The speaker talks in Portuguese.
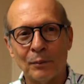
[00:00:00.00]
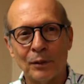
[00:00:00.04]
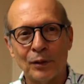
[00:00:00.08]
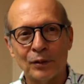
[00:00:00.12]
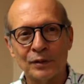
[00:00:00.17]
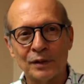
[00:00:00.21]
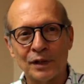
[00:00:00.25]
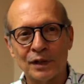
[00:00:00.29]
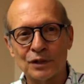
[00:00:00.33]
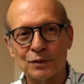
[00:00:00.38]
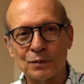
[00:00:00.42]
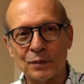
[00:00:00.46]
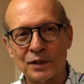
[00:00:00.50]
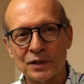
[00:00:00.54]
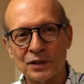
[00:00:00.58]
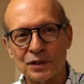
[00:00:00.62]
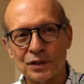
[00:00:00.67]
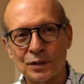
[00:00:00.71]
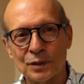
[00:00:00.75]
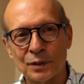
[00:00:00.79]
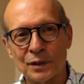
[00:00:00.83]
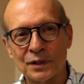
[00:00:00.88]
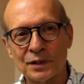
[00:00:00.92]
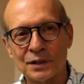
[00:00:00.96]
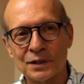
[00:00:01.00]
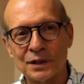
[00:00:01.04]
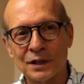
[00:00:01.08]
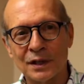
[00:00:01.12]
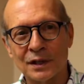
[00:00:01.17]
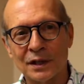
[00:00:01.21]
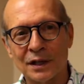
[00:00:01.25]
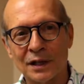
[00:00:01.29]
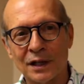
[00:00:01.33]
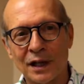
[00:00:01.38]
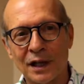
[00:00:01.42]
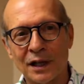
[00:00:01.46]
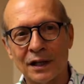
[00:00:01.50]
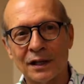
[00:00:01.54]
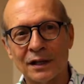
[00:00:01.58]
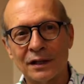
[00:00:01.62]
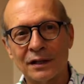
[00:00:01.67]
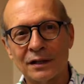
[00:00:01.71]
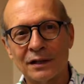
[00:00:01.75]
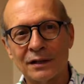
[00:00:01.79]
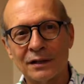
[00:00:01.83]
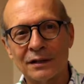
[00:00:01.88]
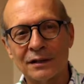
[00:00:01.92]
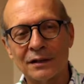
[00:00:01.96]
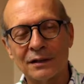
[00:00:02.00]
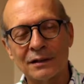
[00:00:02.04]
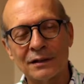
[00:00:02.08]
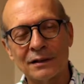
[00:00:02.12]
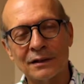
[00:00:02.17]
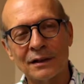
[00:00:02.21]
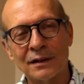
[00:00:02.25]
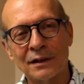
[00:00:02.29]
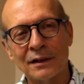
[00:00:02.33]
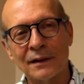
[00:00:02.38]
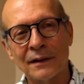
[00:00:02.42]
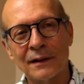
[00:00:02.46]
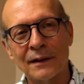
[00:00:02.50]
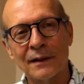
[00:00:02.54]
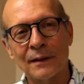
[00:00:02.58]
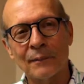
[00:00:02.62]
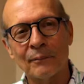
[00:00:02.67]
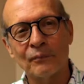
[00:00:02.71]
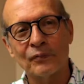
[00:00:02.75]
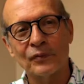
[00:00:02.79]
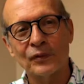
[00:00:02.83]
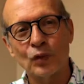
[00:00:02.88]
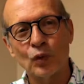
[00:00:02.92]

mão das pessoas que querem é,